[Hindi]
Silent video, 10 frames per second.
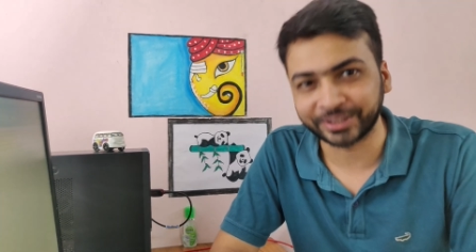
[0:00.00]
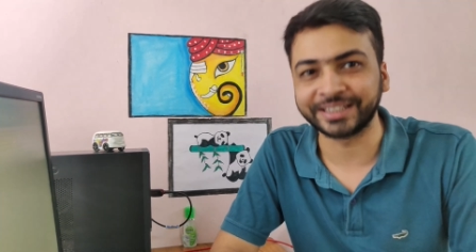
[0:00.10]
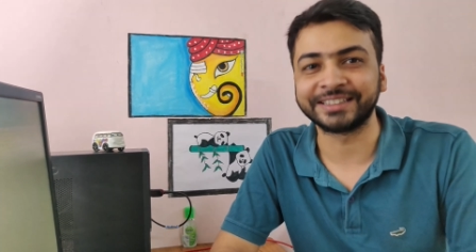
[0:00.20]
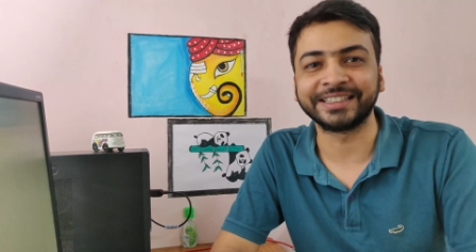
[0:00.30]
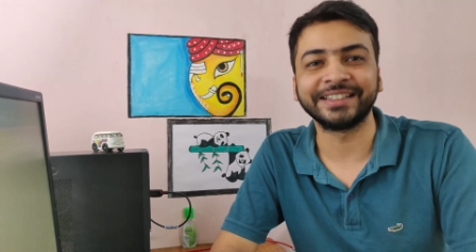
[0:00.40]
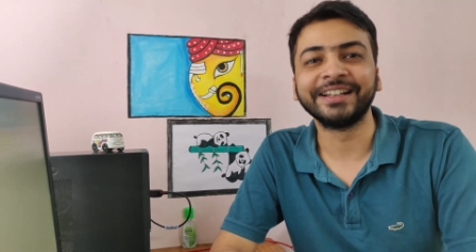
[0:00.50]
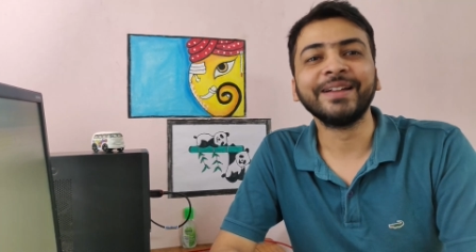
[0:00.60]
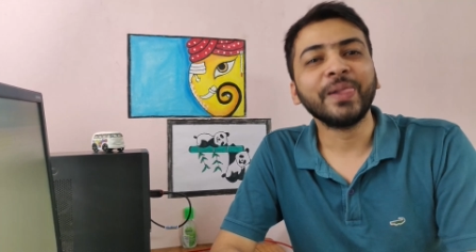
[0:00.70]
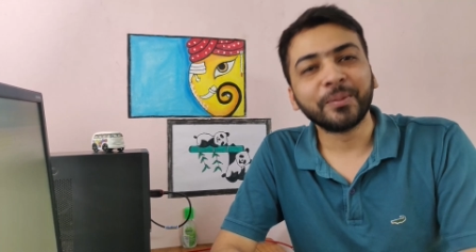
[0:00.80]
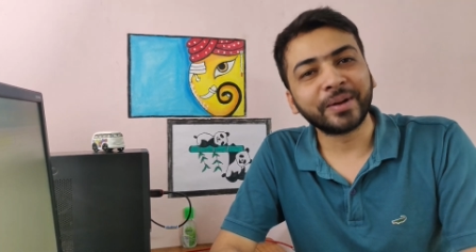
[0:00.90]
बोल रहे थे
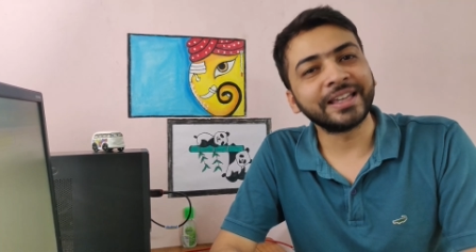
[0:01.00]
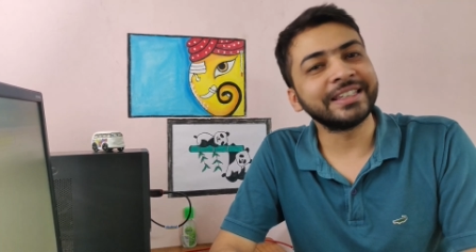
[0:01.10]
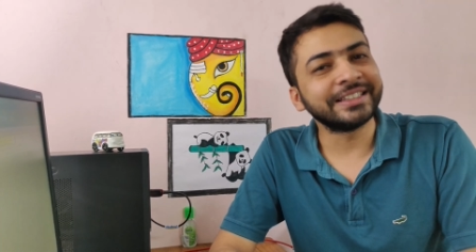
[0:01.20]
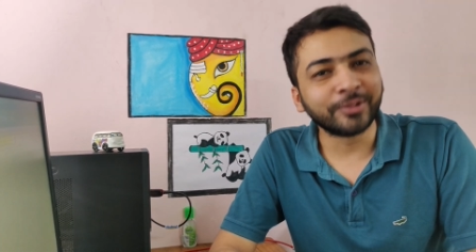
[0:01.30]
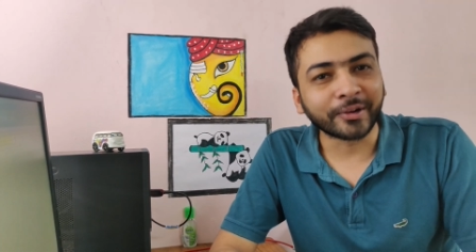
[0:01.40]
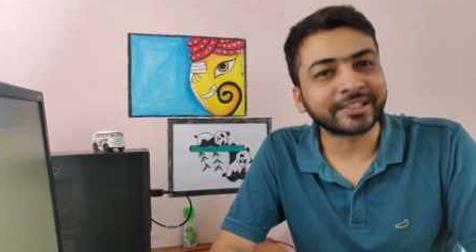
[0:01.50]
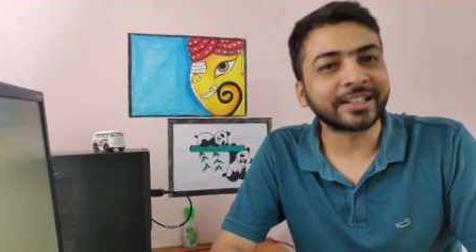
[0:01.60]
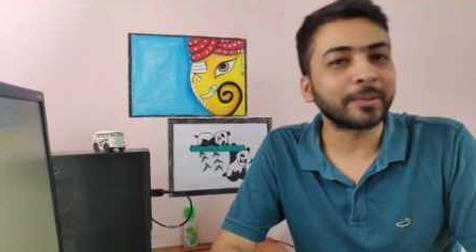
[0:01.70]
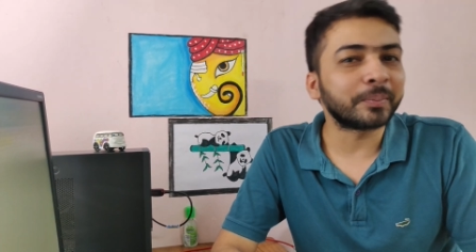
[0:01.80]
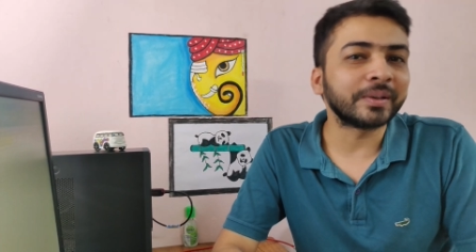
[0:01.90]
भाई
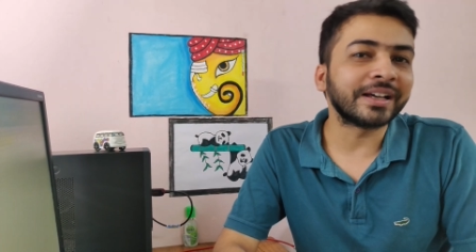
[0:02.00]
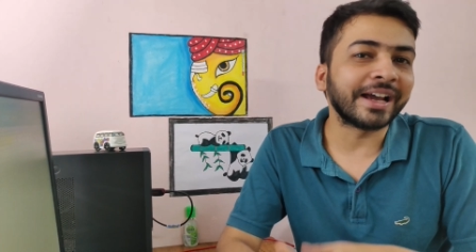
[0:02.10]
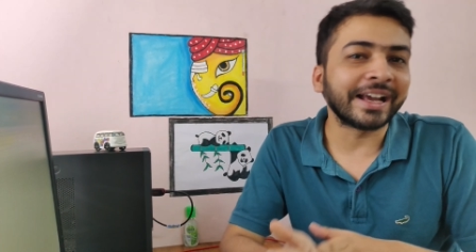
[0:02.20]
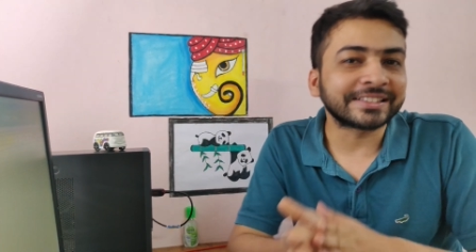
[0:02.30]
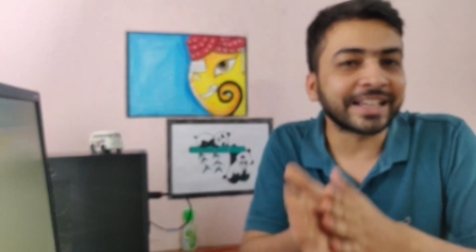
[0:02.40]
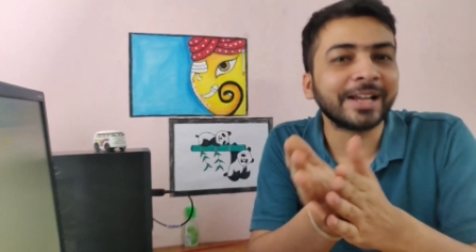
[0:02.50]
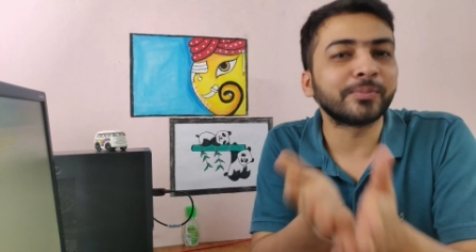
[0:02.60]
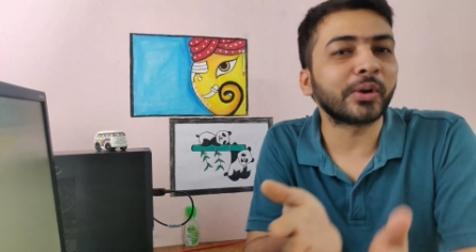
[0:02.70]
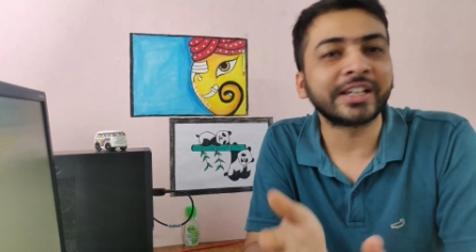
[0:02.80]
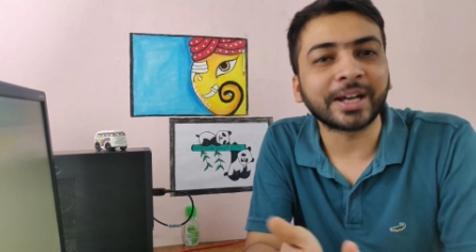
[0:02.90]
व्हाट्सएप ऐसा
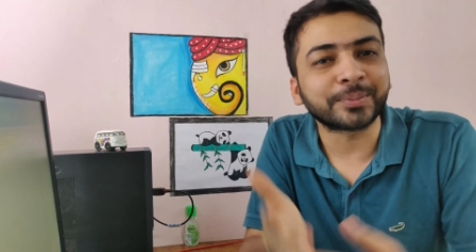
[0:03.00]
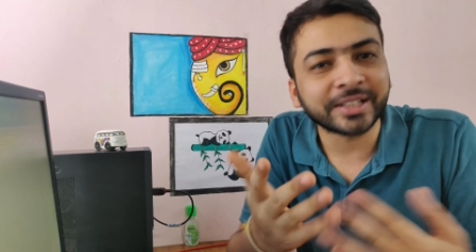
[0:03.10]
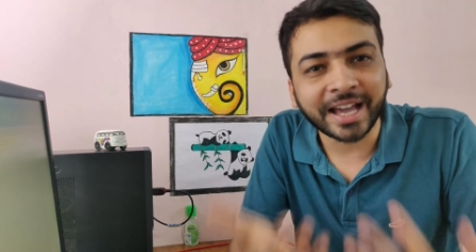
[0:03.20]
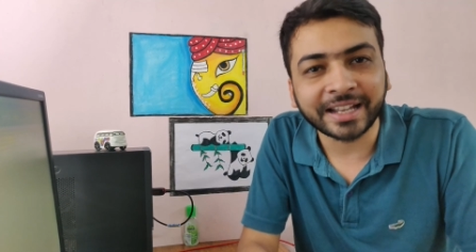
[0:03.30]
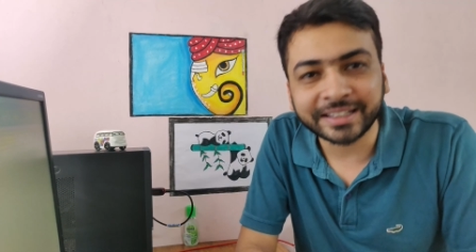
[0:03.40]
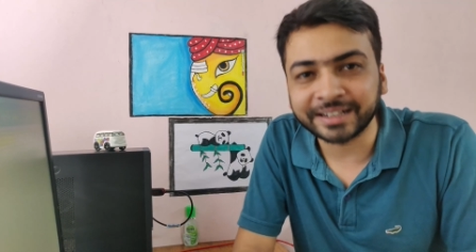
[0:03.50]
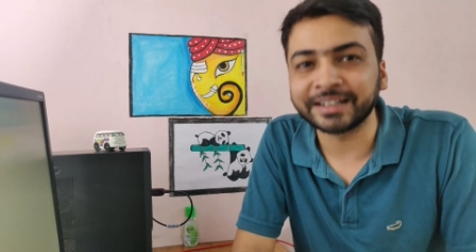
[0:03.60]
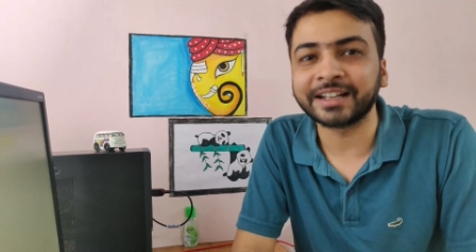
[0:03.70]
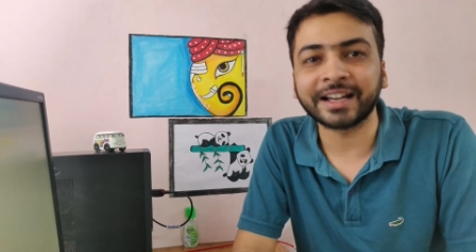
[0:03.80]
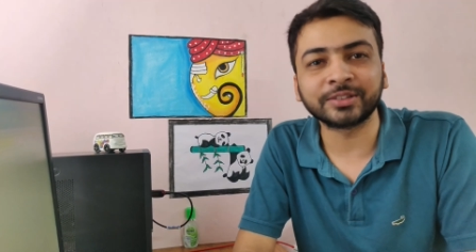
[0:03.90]
एम्प्लॉय कब से हायर
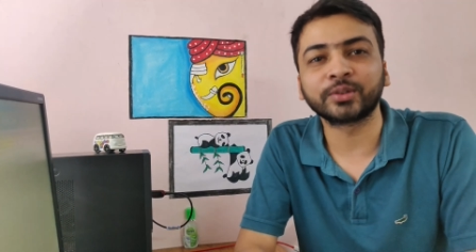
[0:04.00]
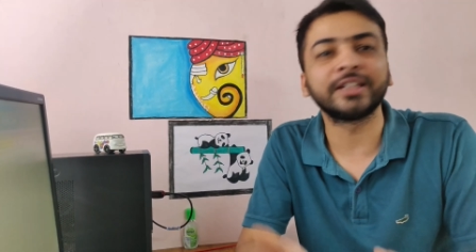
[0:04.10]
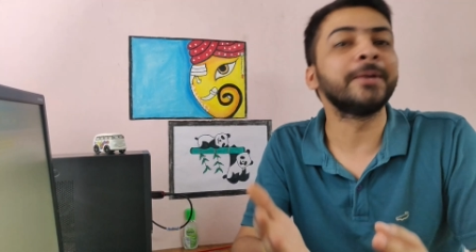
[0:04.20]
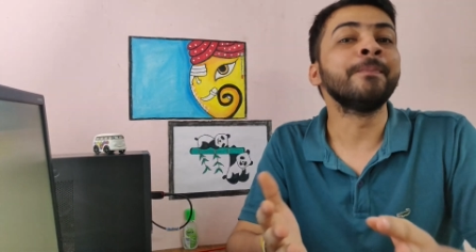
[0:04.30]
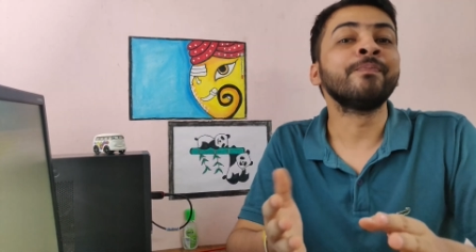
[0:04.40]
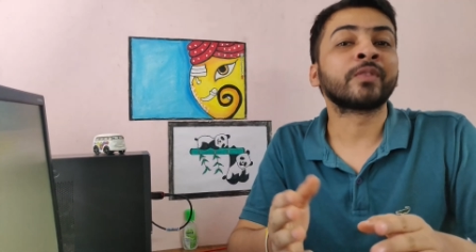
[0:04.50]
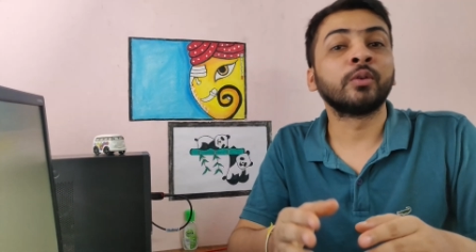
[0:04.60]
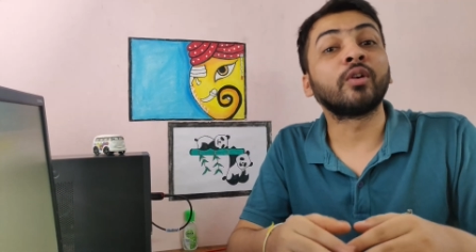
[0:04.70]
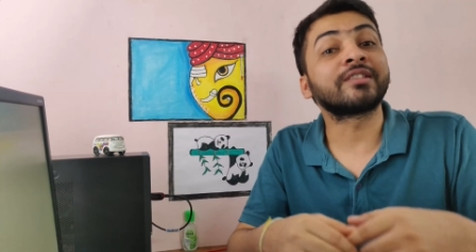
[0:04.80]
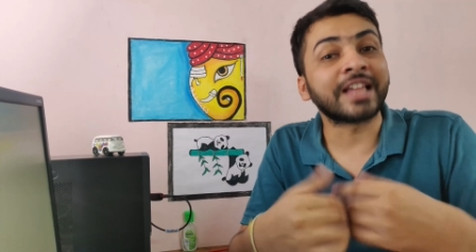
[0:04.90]
करने लगा है जो कि
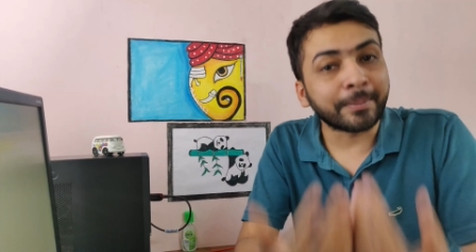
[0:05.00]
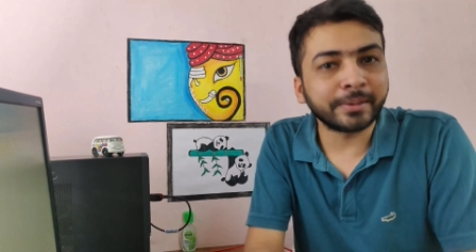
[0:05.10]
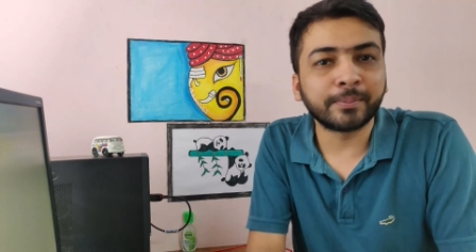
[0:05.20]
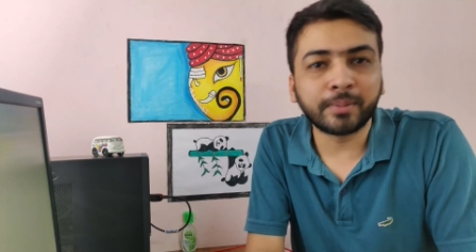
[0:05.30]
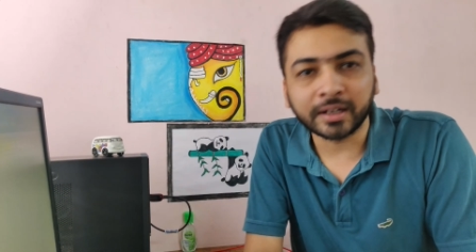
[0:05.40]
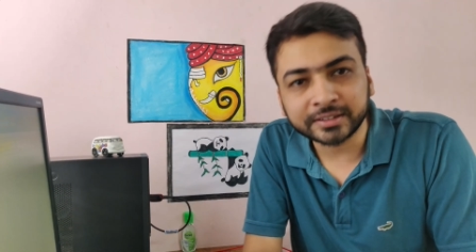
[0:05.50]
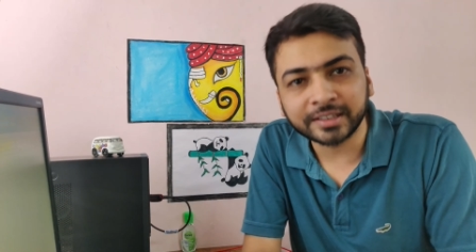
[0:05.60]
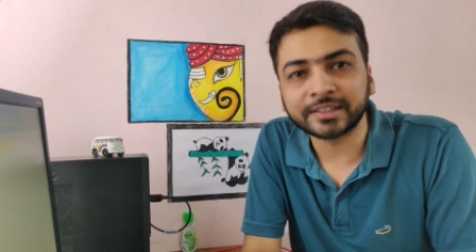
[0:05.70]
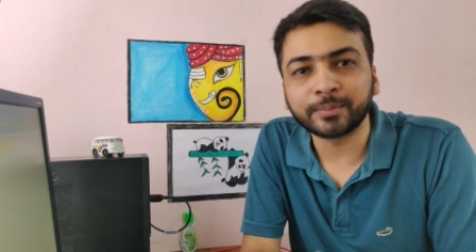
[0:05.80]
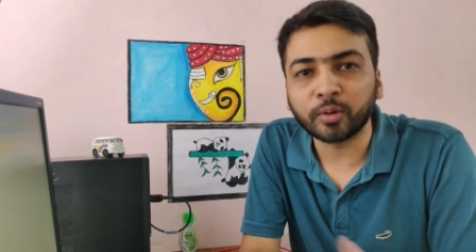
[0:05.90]
व्हाट्सएप भी
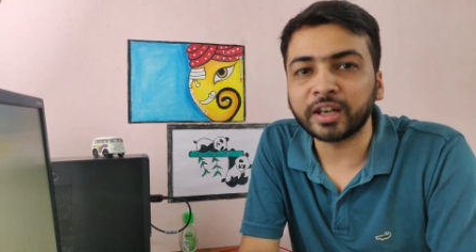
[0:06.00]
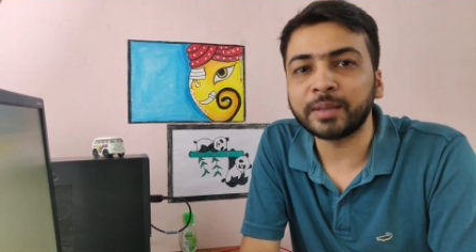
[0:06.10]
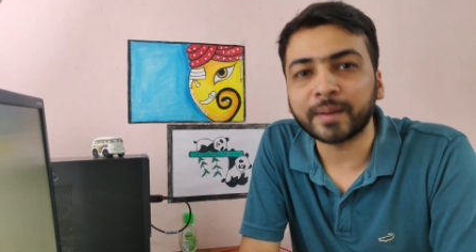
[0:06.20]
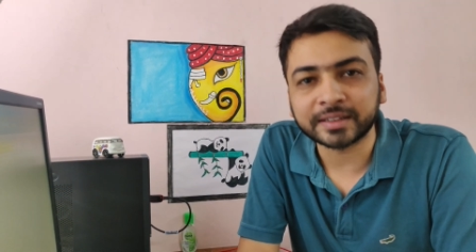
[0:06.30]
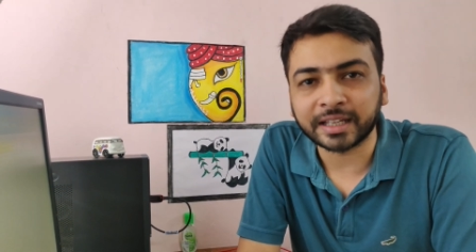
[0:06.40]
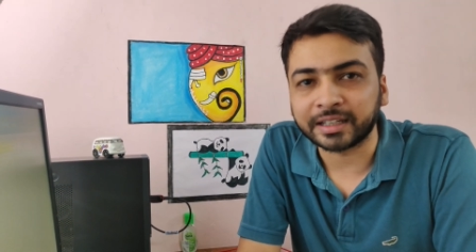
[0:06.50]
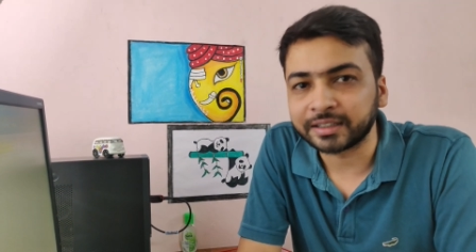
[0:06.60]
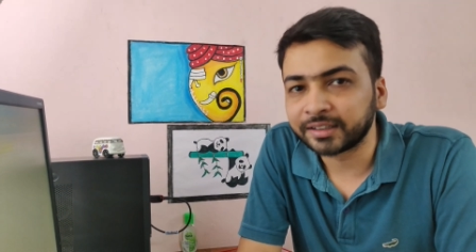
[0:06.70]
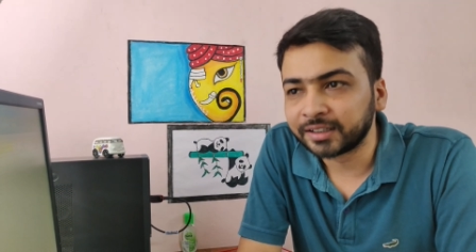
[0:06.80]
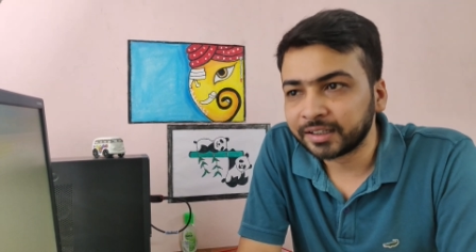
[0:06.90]
अच्छे से बोल नहीं पाता है